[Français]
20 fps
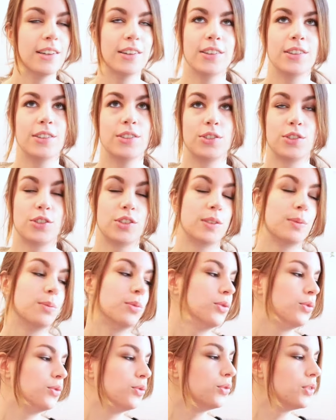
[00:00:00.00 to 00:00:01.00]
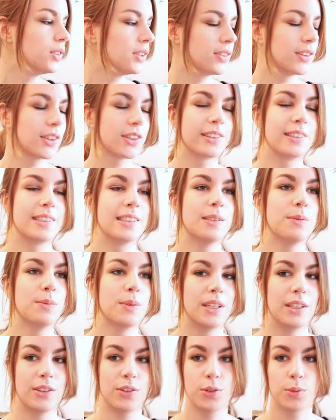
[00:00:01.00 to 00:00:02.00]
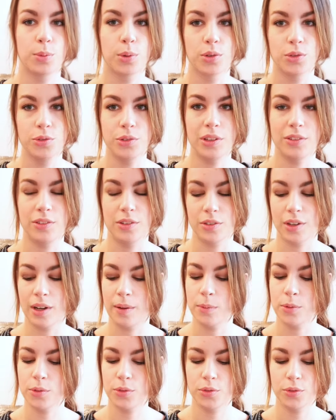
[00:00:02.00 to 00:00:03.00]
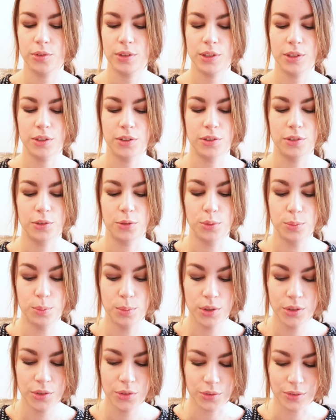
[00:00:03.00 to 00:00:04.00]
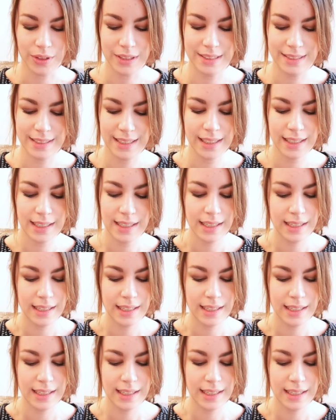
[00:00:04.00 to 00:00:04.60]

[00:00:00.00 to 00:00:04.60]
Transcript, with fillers: je sais plus d'où c'est sorti, mais ce produit avait vraiment fait le buzz, on va dire.